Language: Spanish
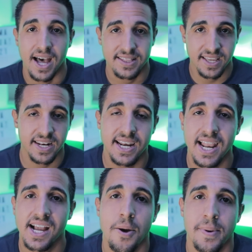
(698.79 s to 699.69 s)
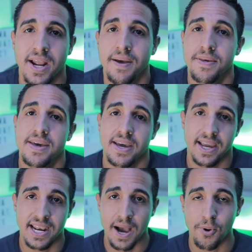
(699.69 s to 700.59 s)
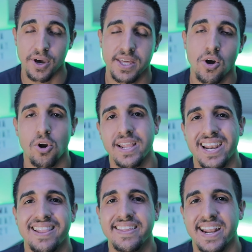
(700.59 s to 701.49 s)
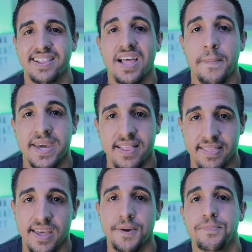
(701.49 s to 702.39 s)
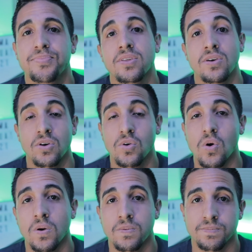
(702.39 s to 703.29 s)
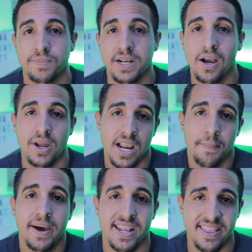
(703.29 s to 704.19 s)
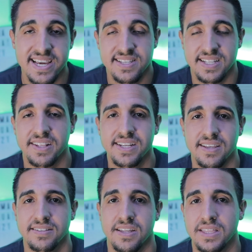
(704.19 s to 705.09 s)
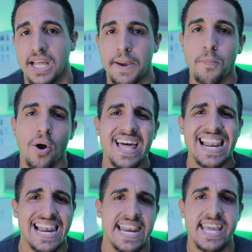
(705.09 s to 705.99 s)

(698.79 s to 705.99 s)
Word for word: adquirir la cámara, la pueden ordenar directamente con, ¿verdad? en la página de Insta360. Les voy a dejar el